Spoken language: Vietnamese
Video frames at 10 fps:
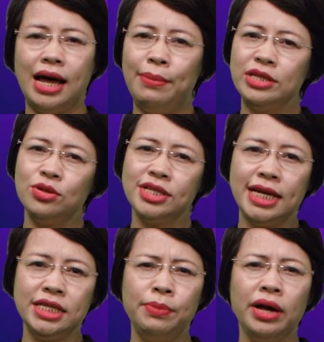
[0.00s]
Amazon
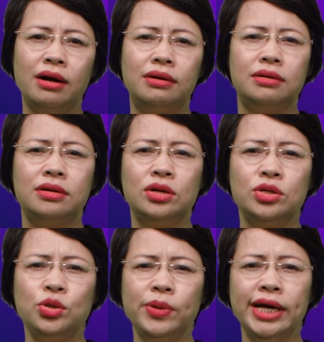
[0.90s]
SageMaker
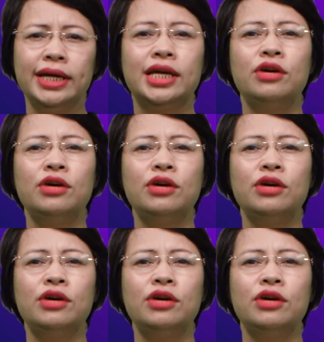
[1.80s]
giúp nghiên